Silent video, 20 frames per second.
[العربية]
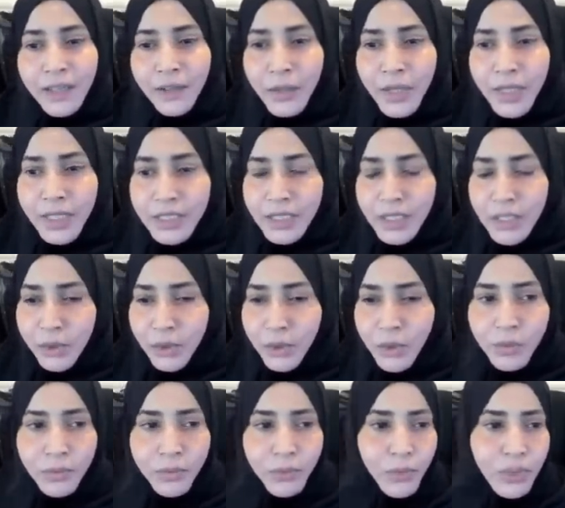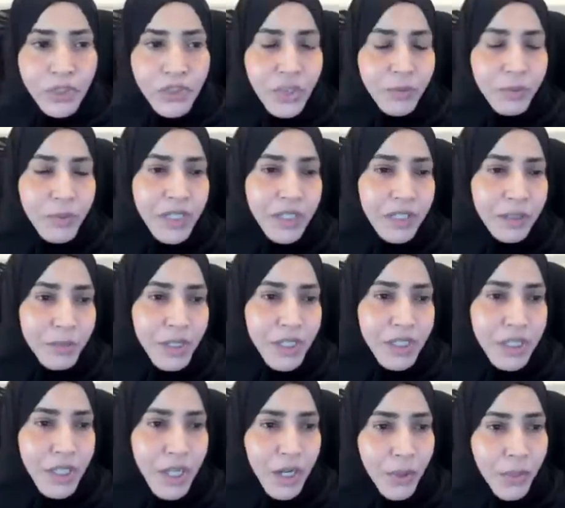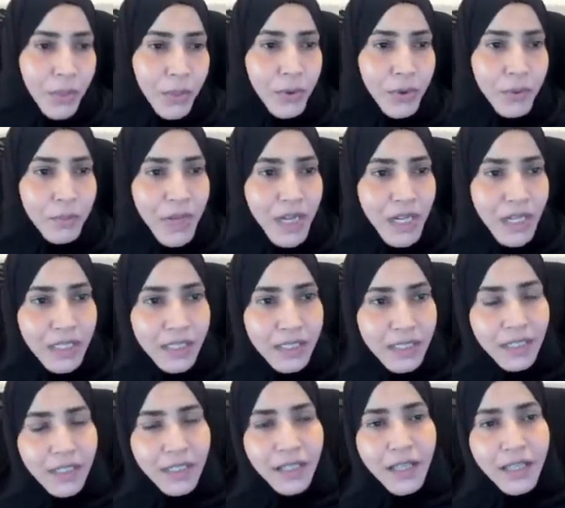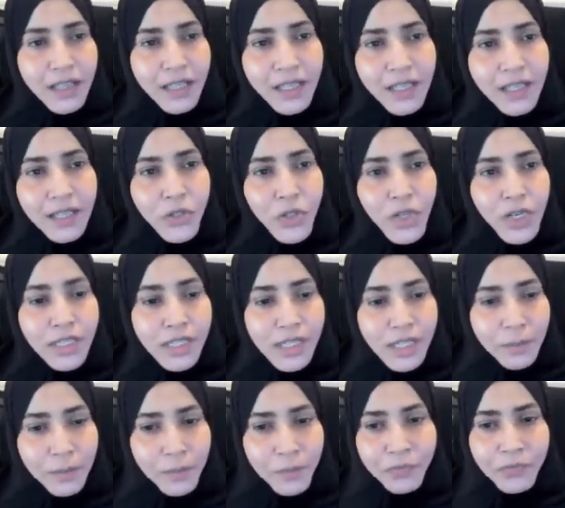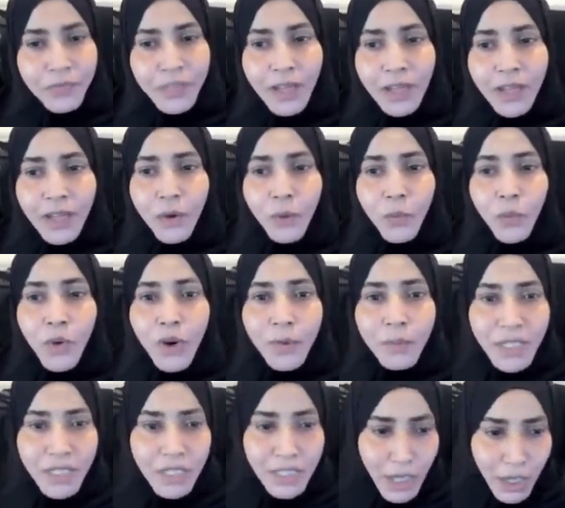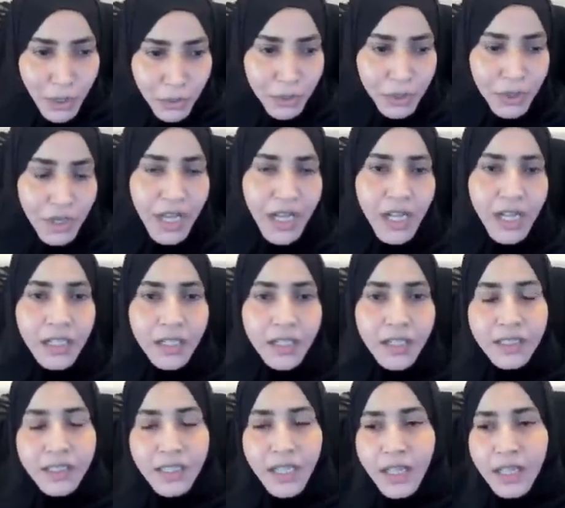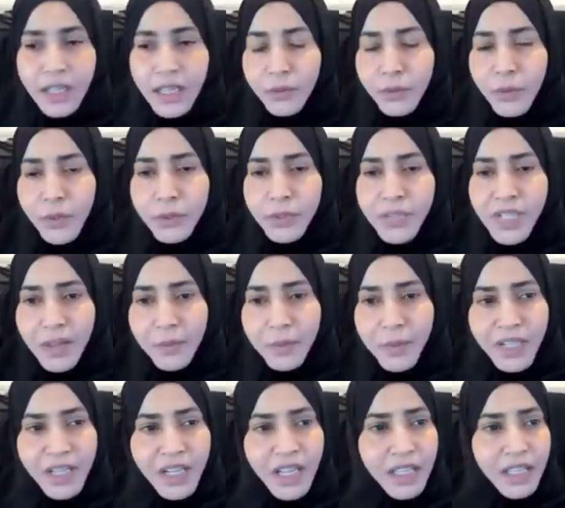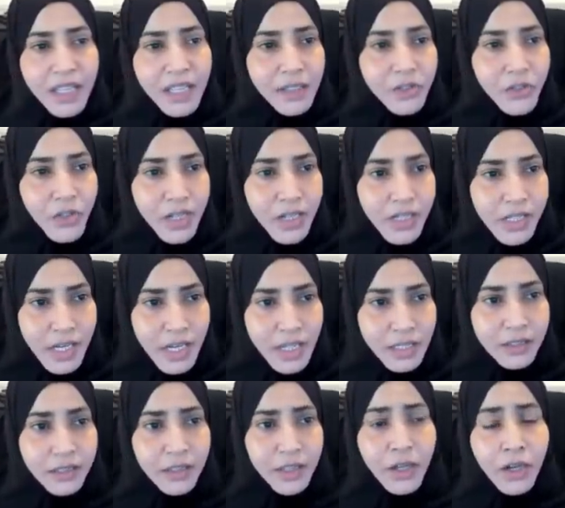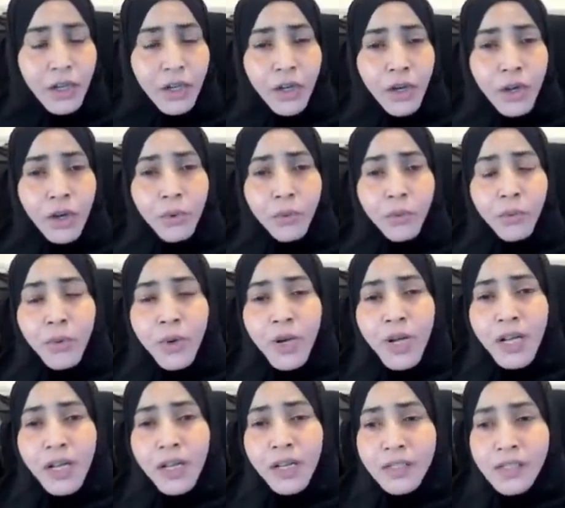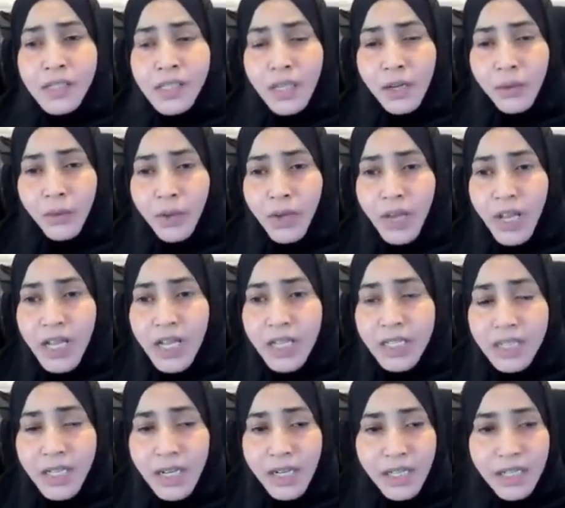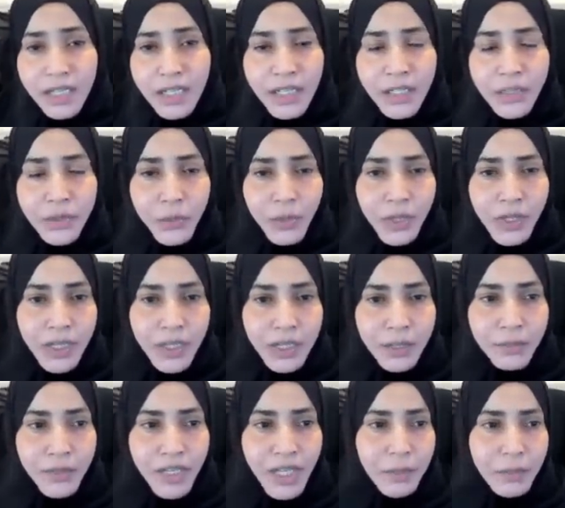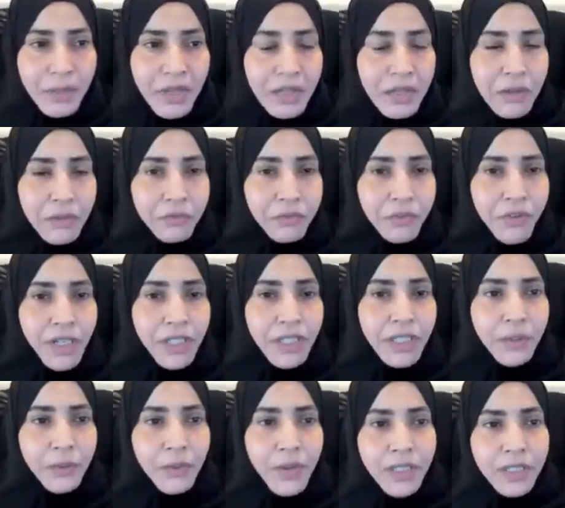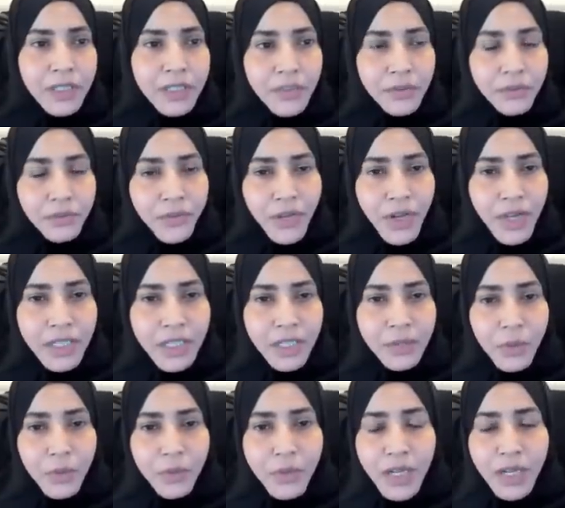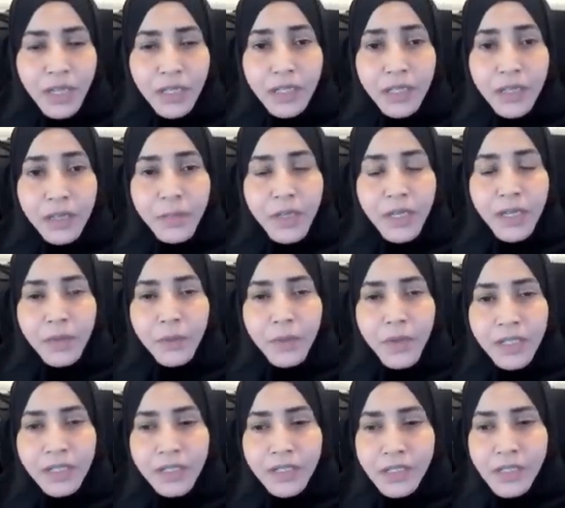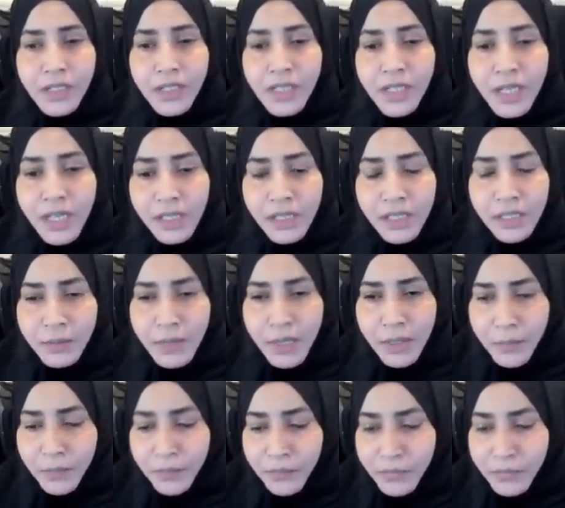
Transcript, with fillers: أحييكم وجميع من يحضر معنا هذه الجلسة ومن يحضر لاحقا أيضا ويتابع هذه الجلسات وأسأل الله تعالى أن يعلمنا ما ينفعنا وأن ينفعنا بما علمنا وأن يزدنا علما